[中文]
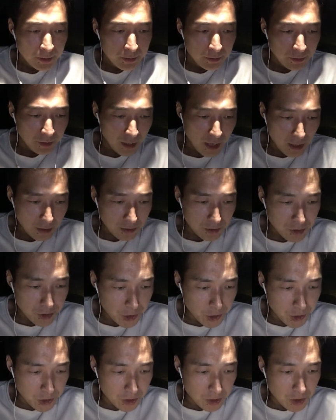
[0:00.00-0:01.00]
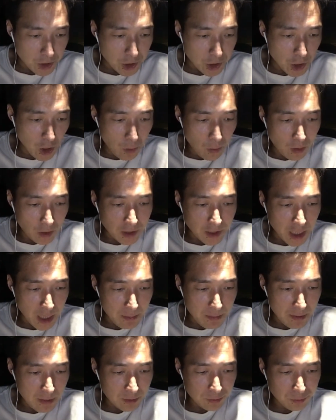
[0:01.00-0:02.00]
第二，就我前
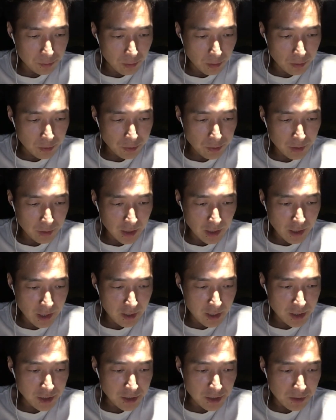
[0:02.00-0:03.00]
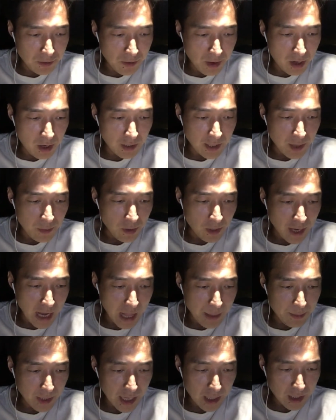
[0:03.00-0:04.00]
面所说的个人情况而言，我该
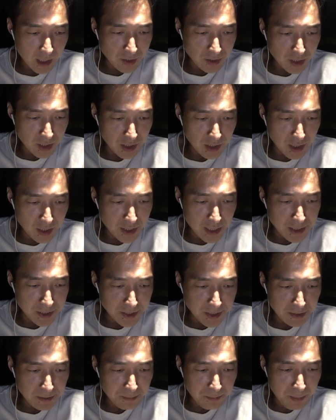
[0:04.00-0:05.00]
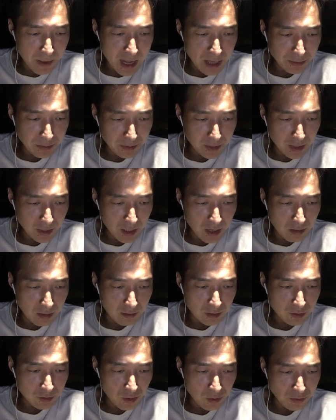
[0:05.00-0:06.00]
不该跟着一个年近八旬的老
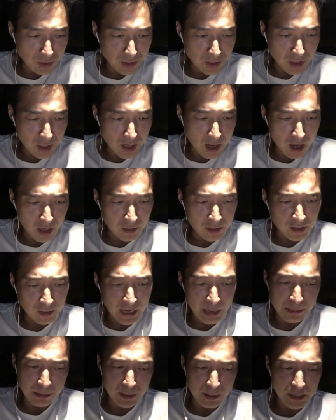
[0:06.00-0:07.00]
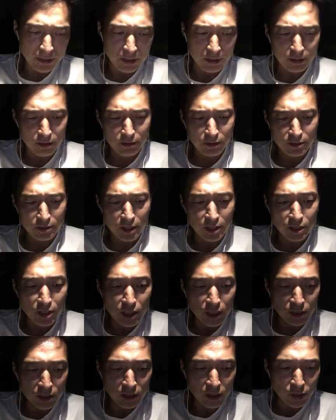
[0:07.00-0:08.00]
人从事这个行业呢？该不该这个东，只能是
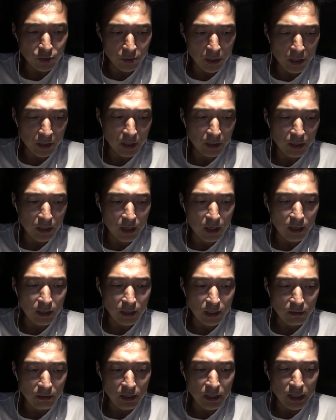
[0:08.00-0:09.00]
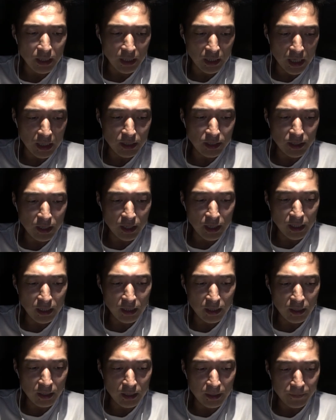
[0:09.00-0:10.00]
你自己决定了啊，因为你跟着一
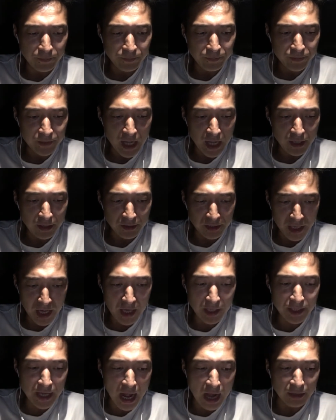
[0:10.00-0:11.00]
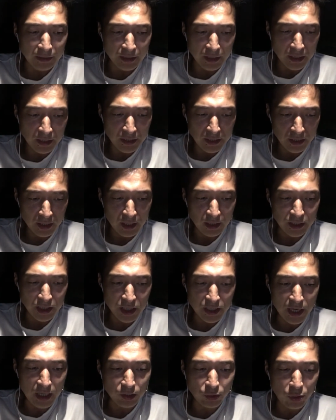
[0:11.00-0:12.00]
个年年长的这个即
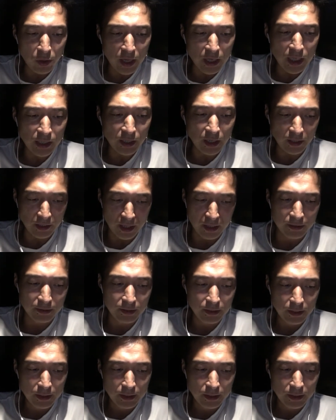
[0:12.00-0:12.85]
将退役的人，